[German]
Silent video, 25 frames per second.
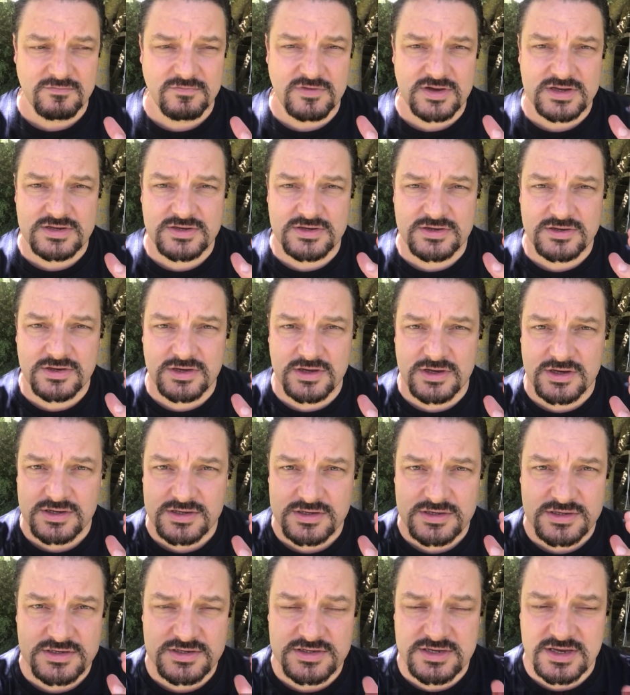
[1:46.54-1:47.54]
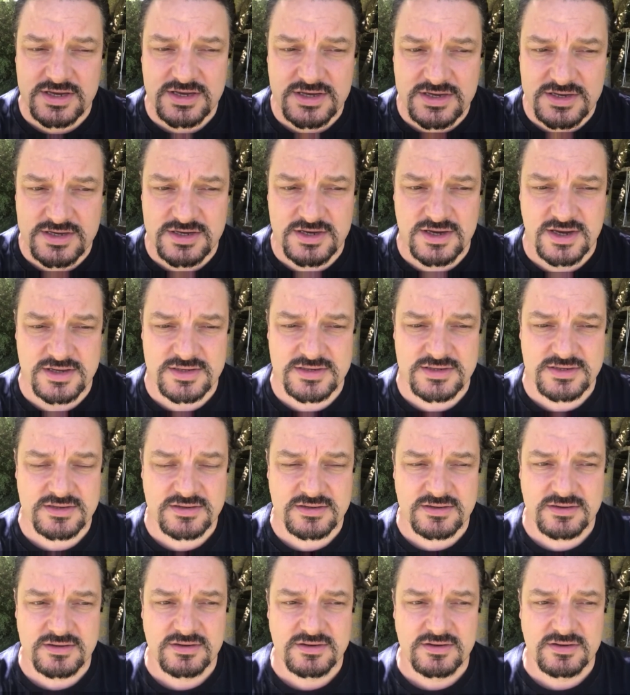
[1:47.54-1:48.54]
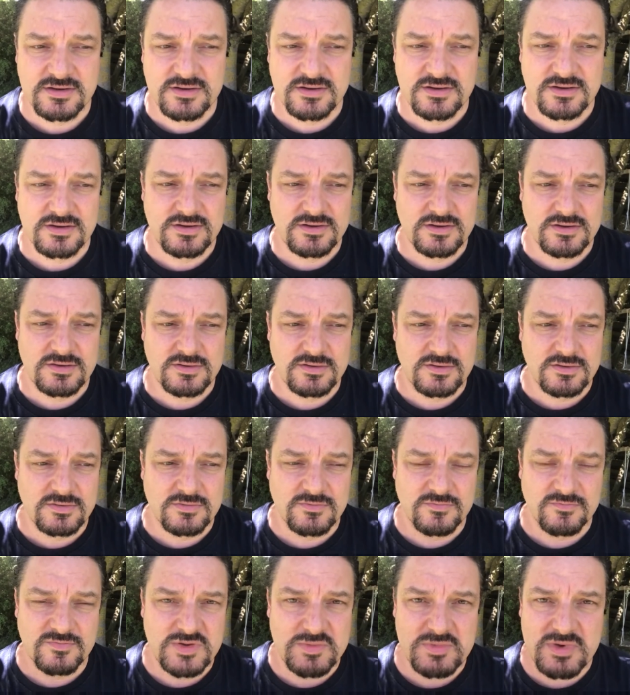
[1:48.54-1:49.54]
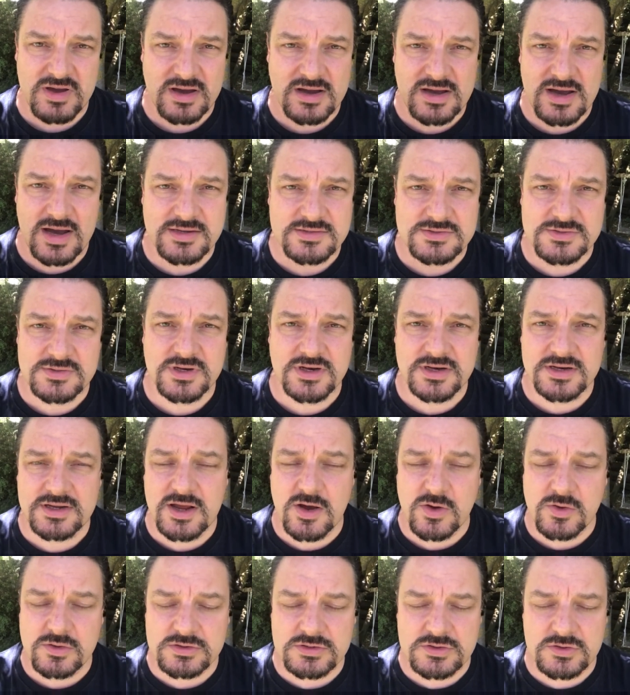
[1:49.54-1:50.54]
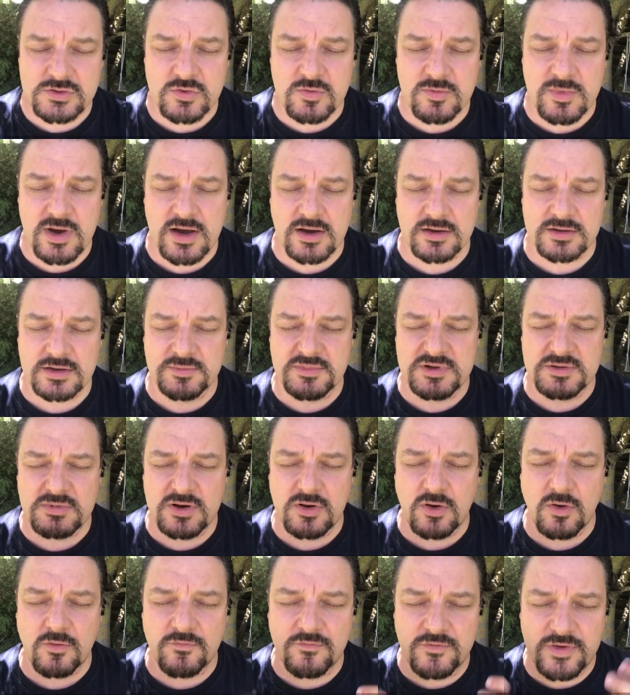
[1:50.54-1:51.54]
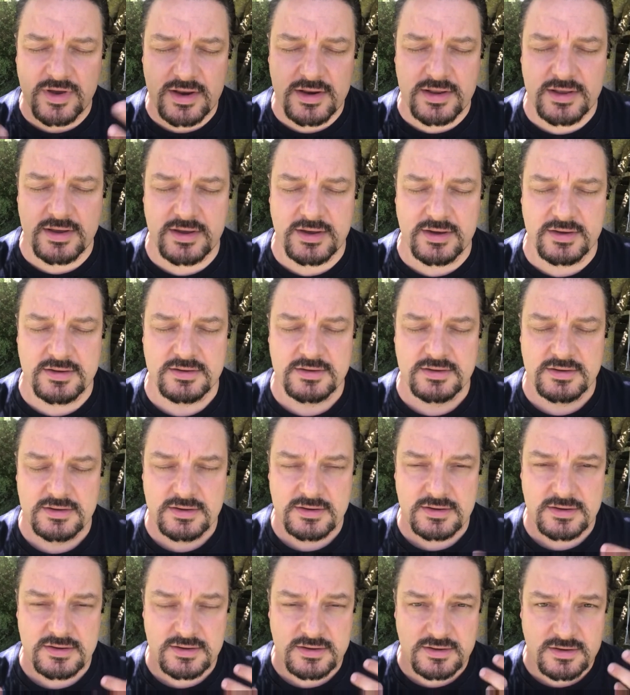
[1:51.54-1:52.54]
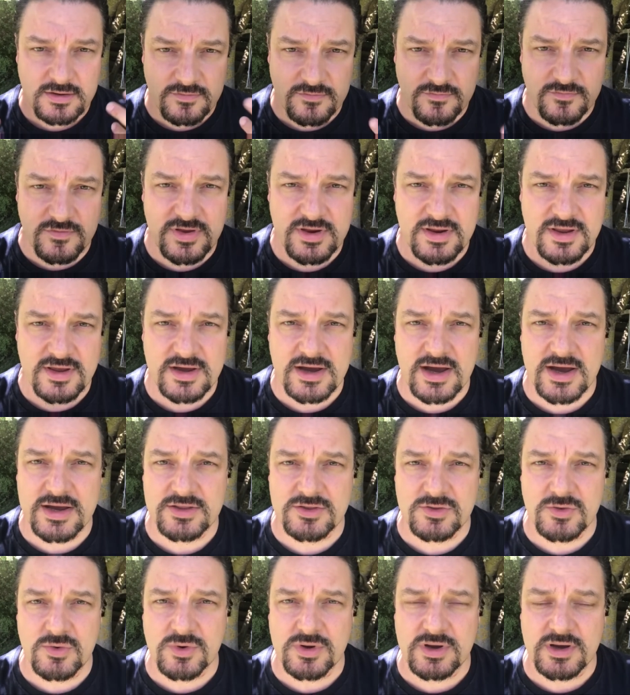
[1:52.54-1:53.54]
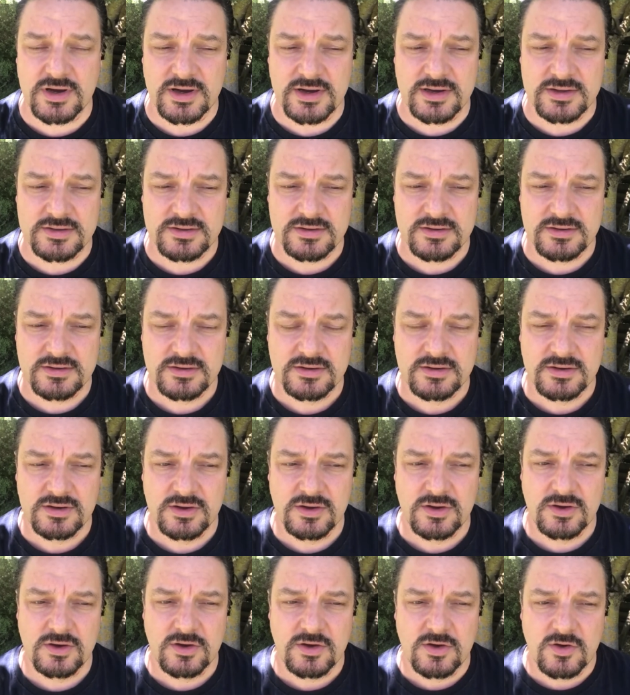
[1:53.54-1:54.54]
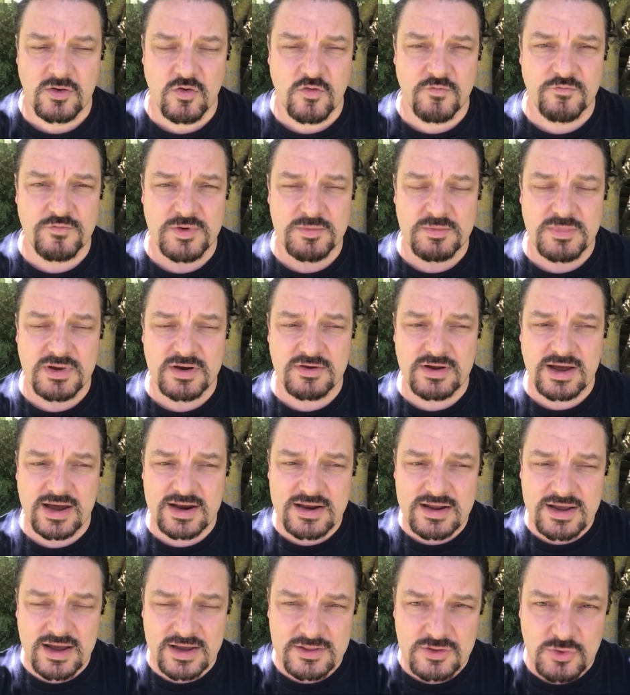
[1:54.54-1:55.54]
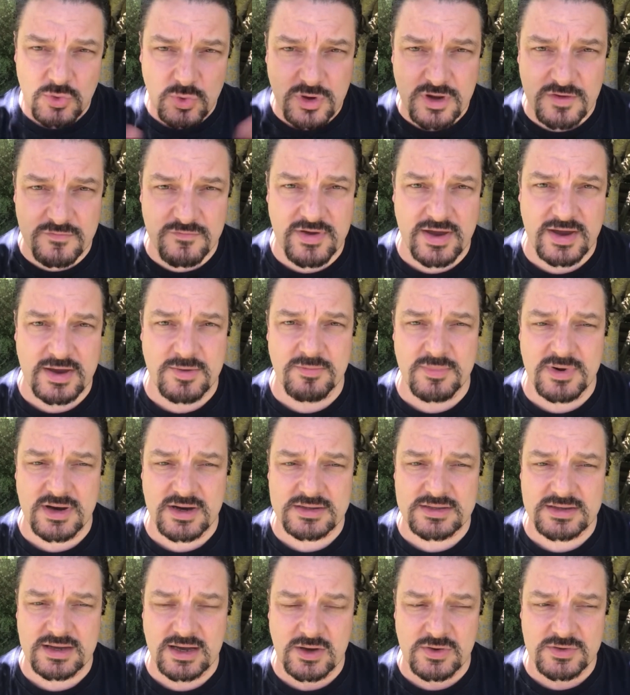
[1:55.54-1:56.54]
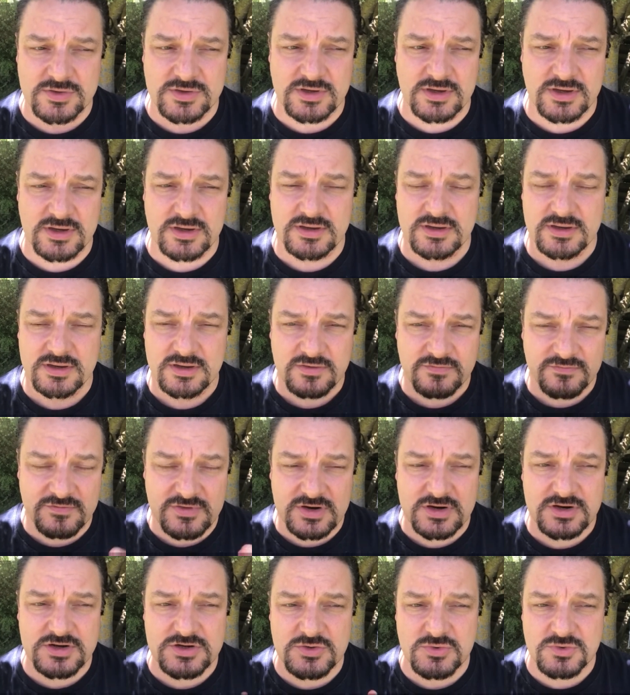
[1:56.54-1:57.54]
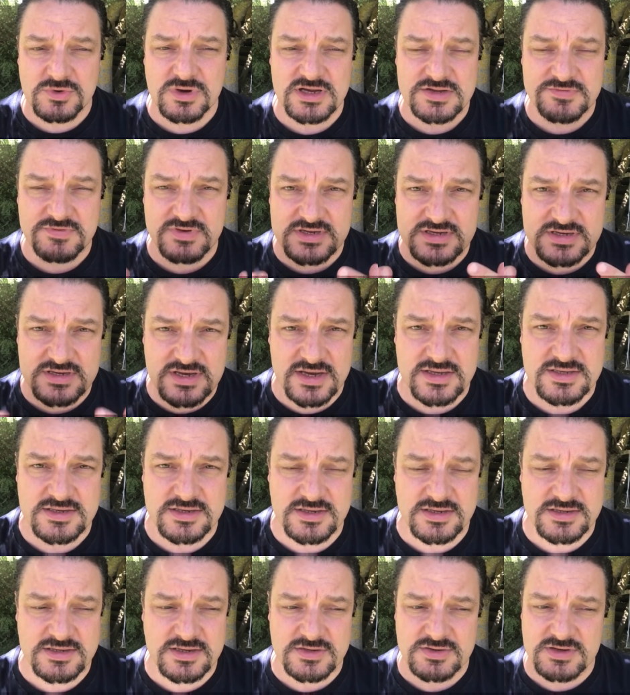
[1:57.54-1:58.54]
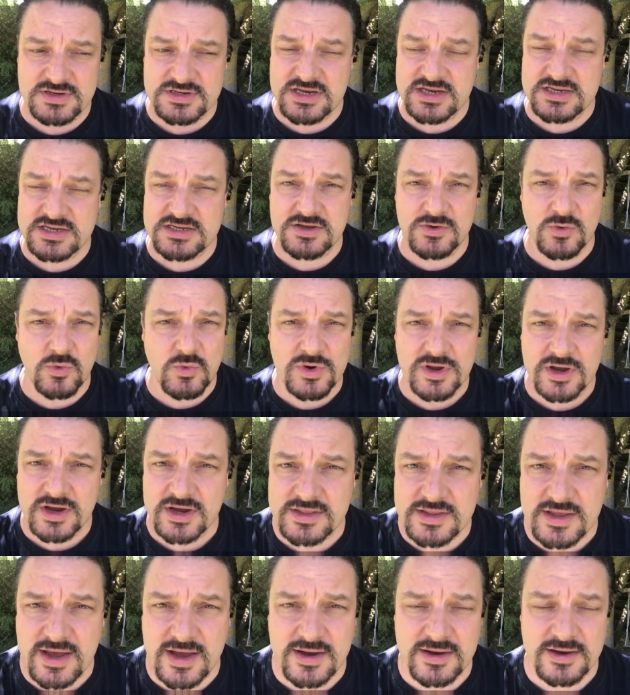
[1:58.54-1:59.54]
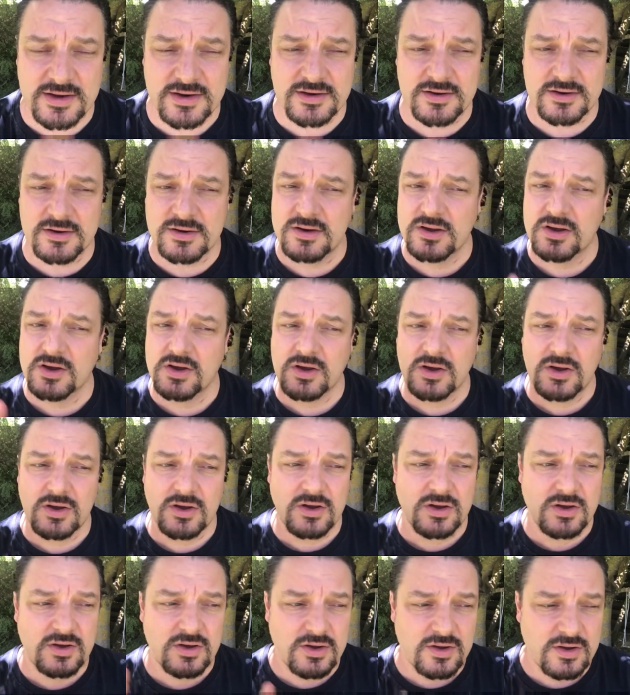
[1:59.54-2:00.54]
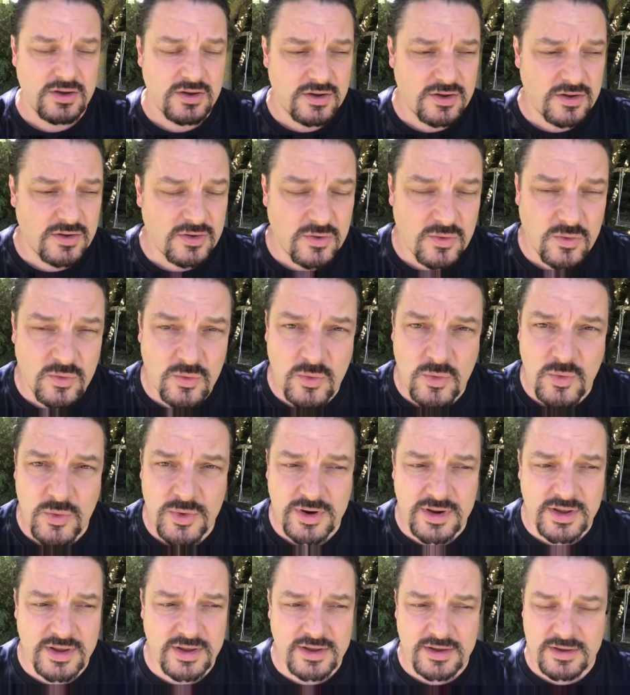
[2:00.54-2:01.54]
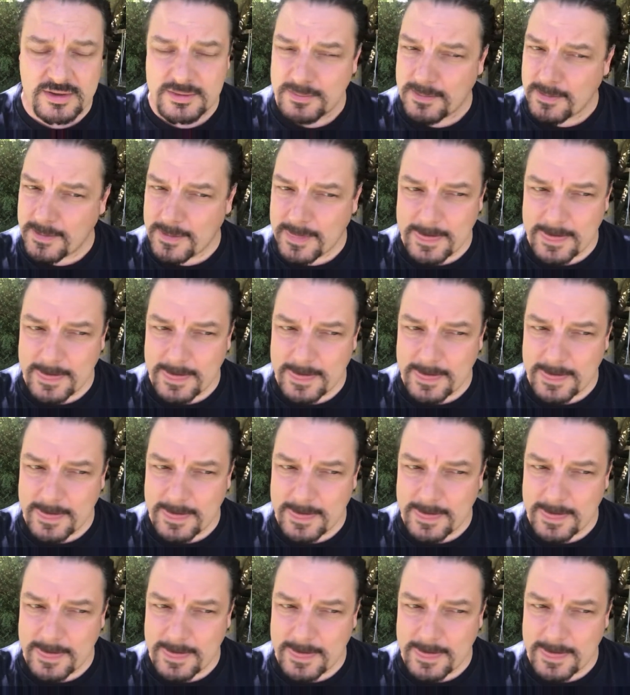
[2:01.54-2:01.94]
was sehe ich jetzt? Wenn man kann sogar die Augen zumachen, damit man noch weniger, weniger Eindrücke hat. Und wenn man alle Eindrücke wegmacht, außer wirklich nur das, was jetzt ist, also das heißt ohne Gedanken, ohne